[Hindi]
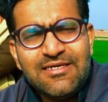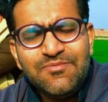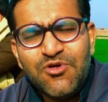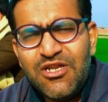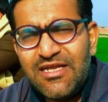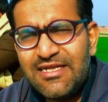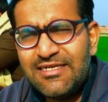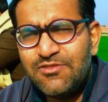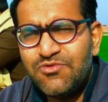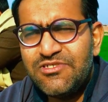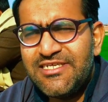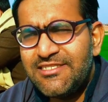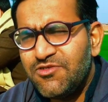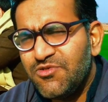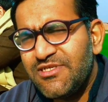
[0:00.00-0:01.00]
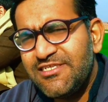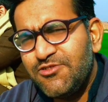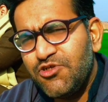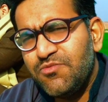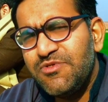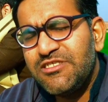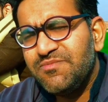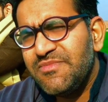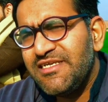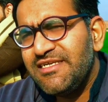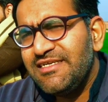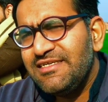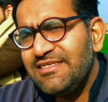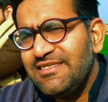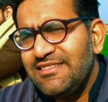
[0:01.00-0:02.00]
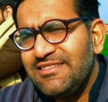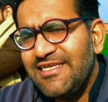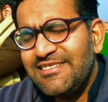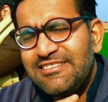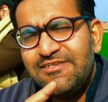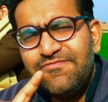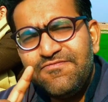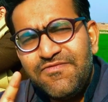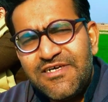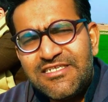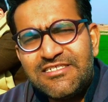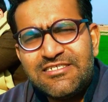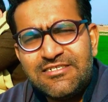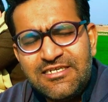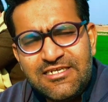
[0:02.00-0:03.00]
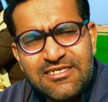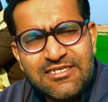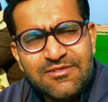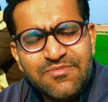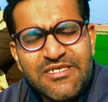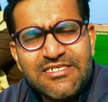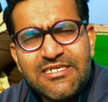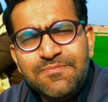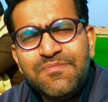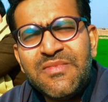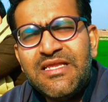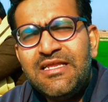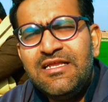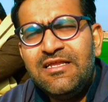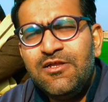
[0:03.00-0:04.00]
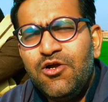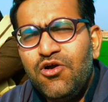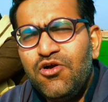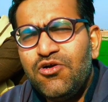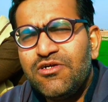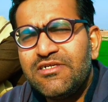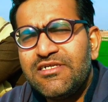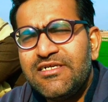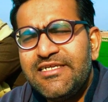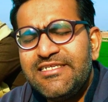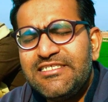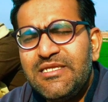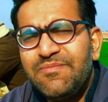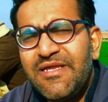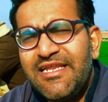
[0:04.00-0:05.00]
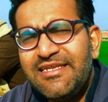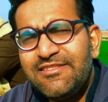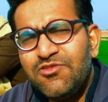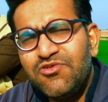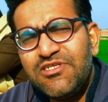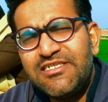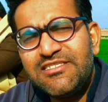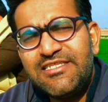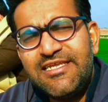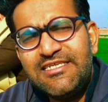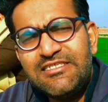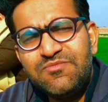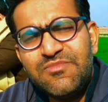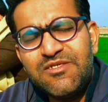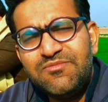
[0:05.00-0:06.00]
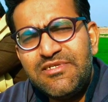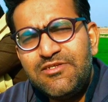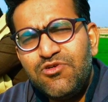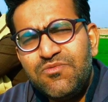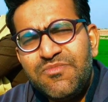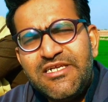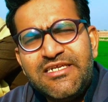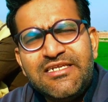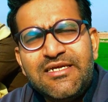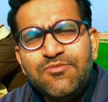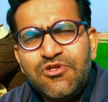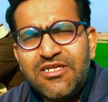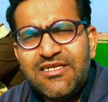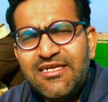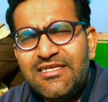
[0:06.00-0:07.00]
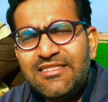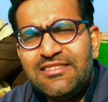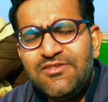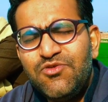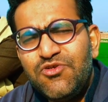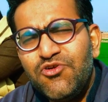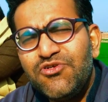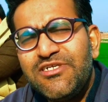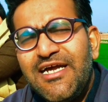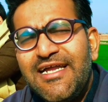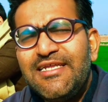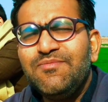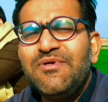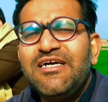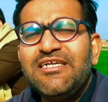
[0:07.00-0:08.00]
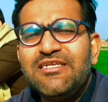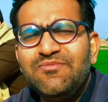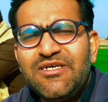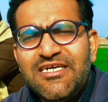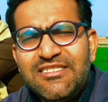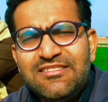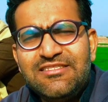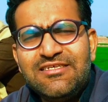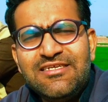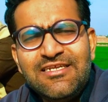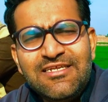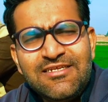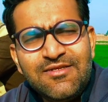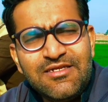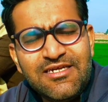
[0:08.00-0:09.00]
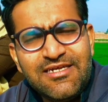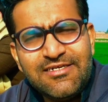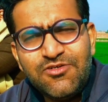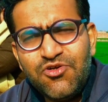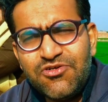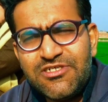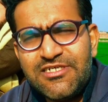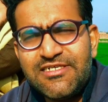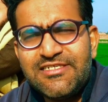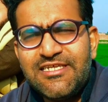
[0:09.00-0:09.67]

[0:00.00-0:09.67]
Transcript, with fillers: मुलाकात हुई है 2024 में दैट्स ए फर्स्ट मीटअप और इससे पहले 2023 में भी कोई महीना मुलाकात नहीं हुई कोई ढाई माह के बाद डॉक्टर